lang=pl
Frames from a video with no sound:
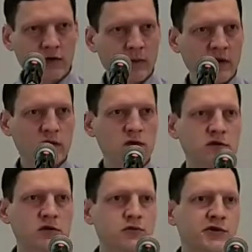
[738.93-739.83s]
grupa to są
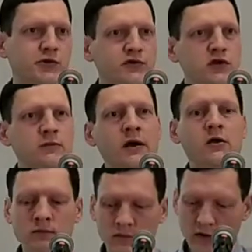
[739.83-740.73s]
ci, którzy już coś
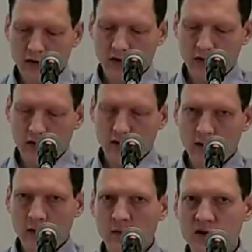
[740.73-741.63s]
mają
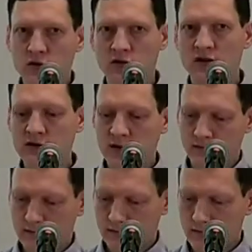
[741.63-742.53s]
i im będzie
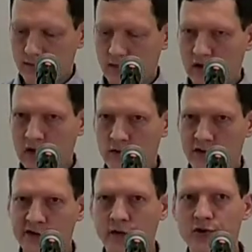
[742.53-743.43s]
dodane, ale
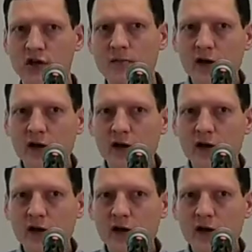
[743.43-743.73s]
do czegoś nie